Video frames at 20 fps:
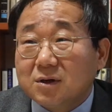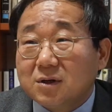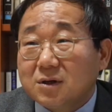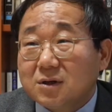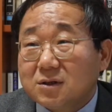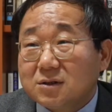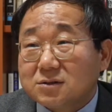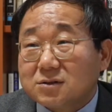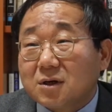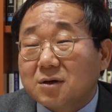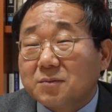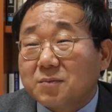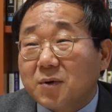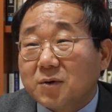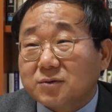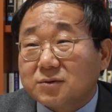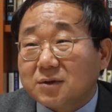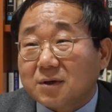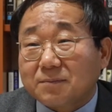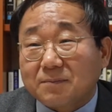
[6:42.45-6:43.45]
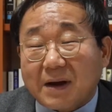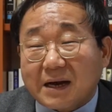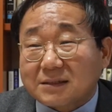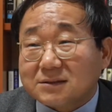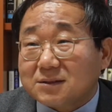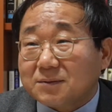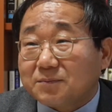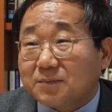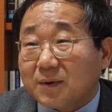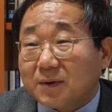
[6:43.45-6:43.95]
음. 성폭력
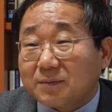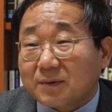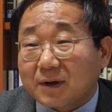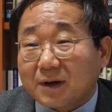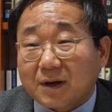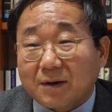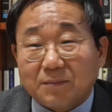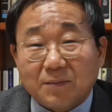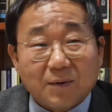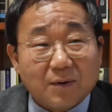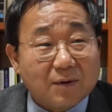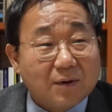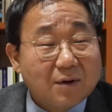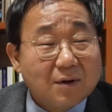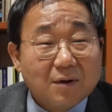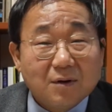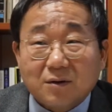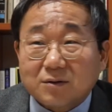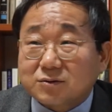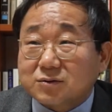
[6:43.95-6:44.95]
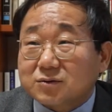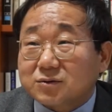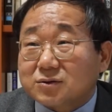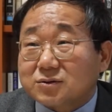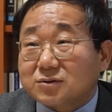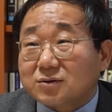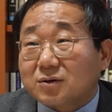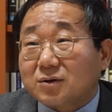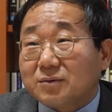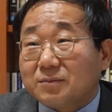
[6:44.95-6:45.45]
방지법인가 뭐 어쩌고
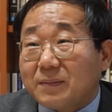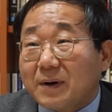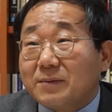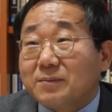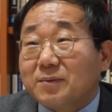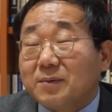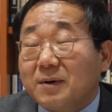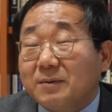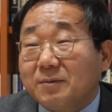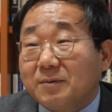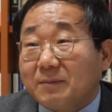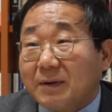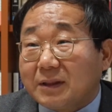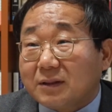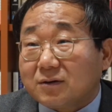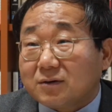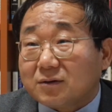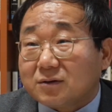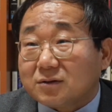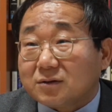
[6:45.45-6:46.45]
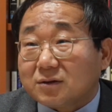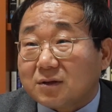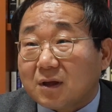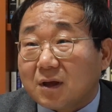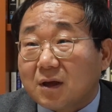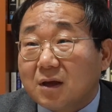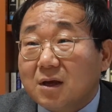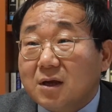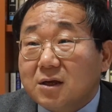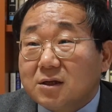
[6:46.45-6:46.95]
저쩌고 법이 만들었는데
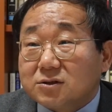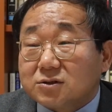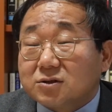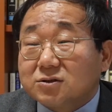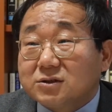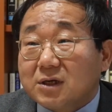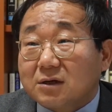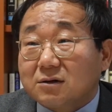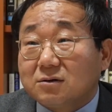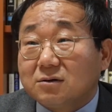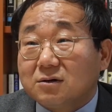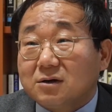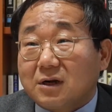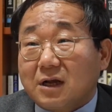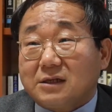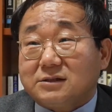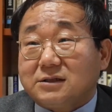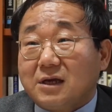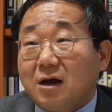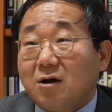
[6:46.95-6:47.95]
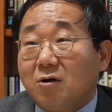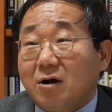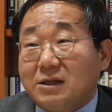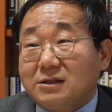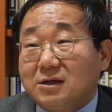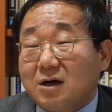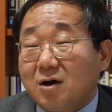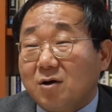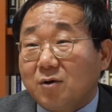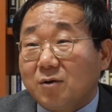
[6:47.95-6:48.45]
정작 그걸 가장
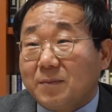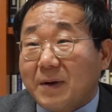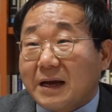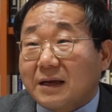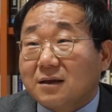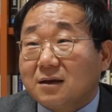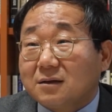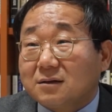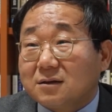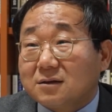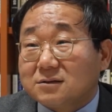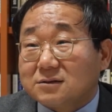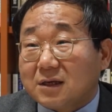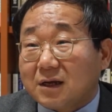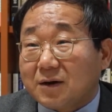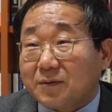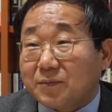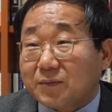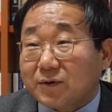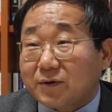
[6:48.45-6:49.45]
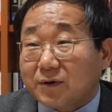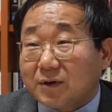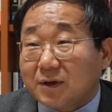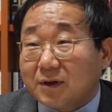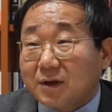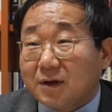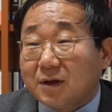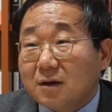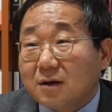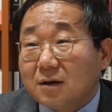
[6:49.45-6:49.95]
환영하고 반겼던
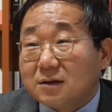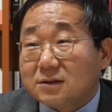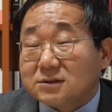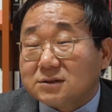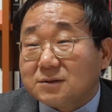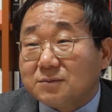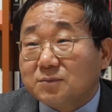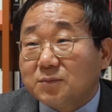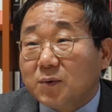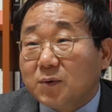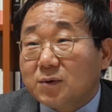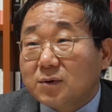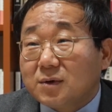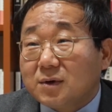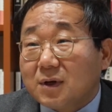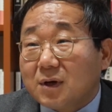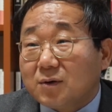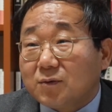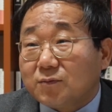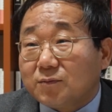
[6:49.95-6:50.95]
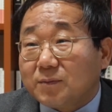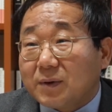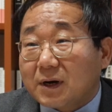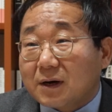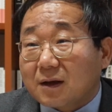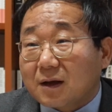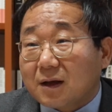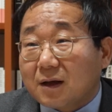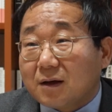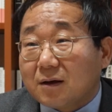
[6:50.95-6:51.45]
사람들이 진볼 거야
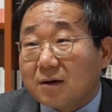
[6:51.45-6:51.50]
우파일까요?